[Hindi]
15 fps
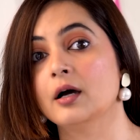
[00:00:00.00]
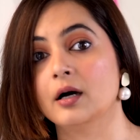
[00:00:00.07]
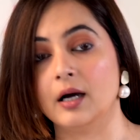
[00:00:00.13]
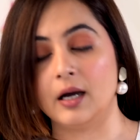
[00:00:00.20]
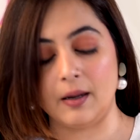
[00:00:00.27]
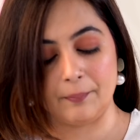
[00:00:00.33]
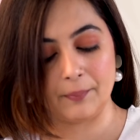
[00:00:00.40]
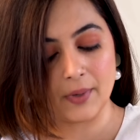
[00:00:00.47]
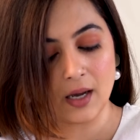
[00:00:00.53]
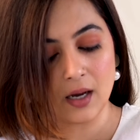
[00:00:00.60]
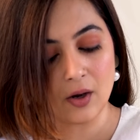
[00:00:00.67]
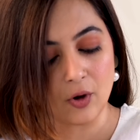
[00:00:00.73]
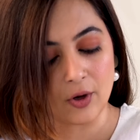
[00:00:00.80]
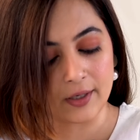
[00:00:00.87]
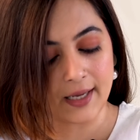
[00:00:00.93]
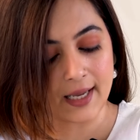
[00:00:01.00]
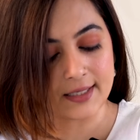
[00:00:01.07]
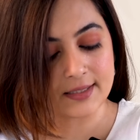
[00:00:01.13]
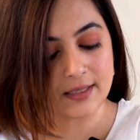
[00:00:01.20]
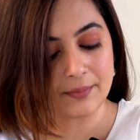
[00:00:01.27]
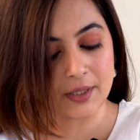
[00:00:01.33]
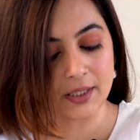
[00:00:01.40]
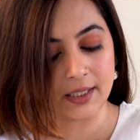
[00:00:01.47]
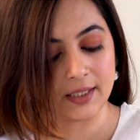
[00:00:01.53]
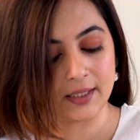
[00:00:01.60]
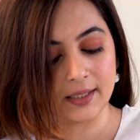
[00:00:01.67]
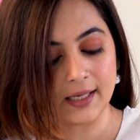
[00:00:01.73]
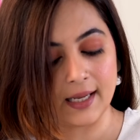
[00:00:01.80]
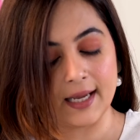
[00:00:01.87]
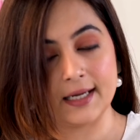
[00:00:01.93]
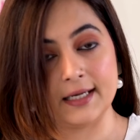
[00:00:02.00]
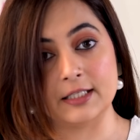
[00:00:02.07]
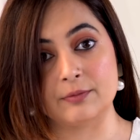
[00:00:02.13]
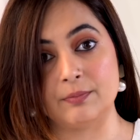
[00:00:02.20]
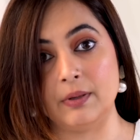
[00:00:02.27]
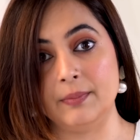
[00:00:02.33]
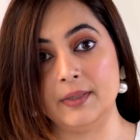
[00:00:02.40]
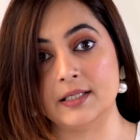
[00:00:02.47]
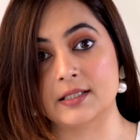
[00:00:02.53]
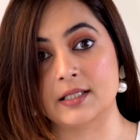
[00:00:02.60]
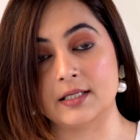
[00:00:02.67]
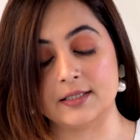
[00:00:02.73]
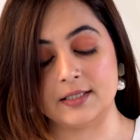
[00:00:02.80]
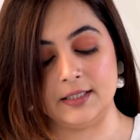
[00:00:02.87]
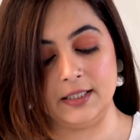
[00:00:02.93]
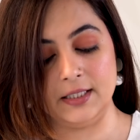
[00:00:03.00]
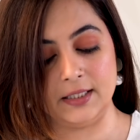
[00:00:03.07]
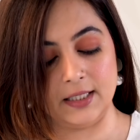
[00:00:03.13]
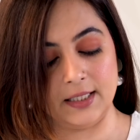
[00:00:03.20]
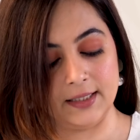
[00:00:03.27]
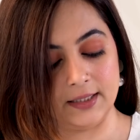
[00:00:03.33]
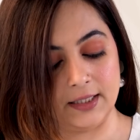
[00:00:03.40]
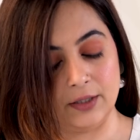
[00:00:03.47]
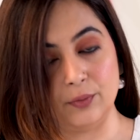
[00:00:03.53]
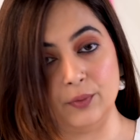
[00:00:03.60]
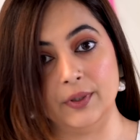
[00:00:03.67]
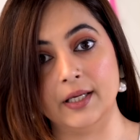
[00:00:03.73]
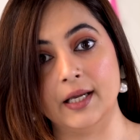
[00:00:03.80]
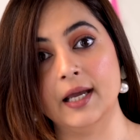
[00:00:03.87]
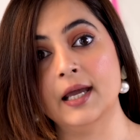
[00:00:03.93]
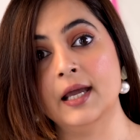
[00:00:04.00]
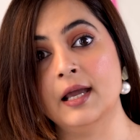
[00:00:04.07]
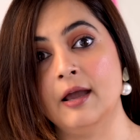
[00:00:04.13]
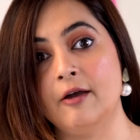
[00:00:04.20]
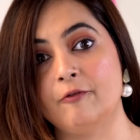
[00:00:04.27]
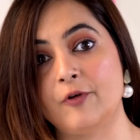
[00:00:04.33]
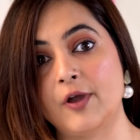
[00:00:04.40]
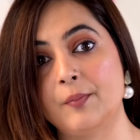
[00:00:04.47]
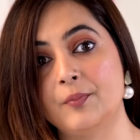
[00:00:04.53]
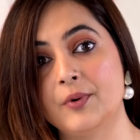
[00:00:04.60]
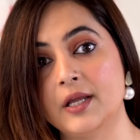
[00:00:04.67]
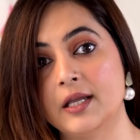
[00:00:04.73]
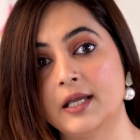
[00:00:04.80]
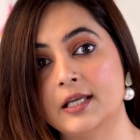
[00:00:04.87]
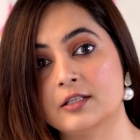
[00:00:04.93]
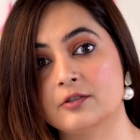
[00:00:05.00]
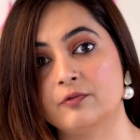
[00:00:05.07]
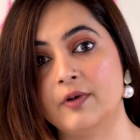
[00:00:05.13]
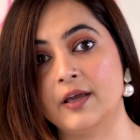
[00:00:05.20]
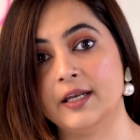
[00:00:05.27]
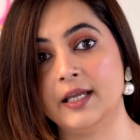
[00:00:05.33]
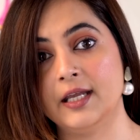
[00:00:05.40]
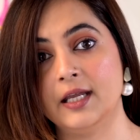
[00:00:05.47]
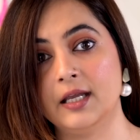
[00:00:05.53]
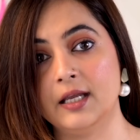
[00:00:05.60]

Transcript: अपना ऑर्गेन्जा मटेरियल है इसमें भी इस तरह से डिटेलिंग दी हुई है फेब्रिक इज़ वेरी